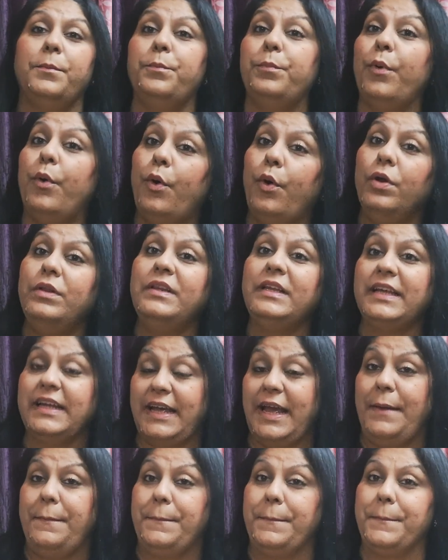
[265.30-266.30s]
दे बोथ
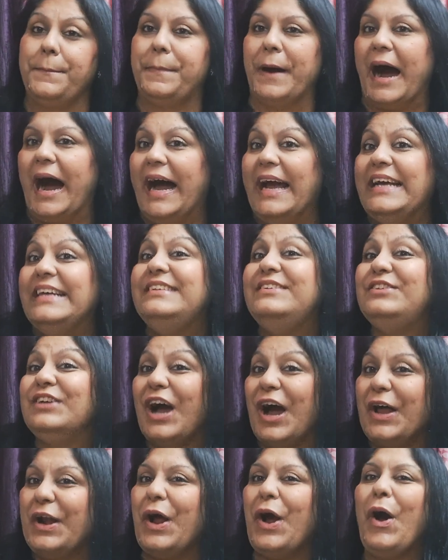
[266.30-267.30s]
कैप
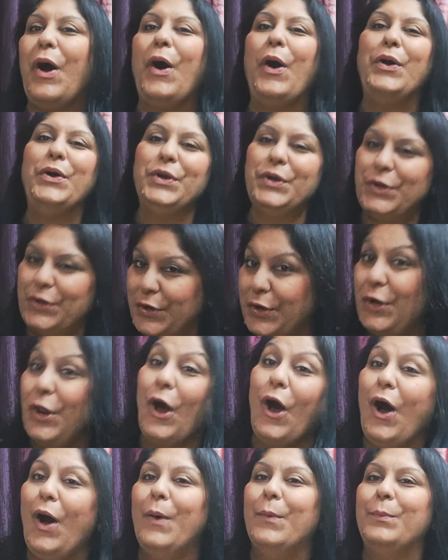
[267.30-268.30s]
भाईचारा ऑन
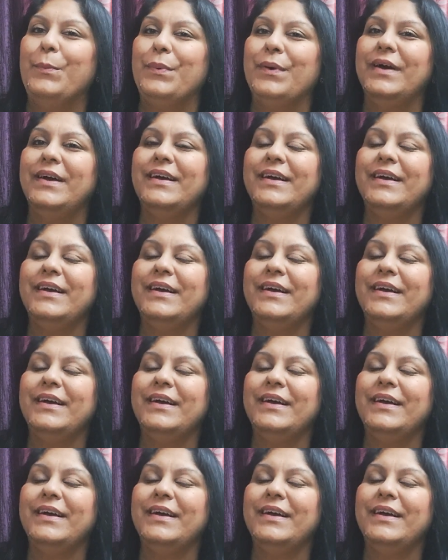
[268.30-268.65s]
टॉप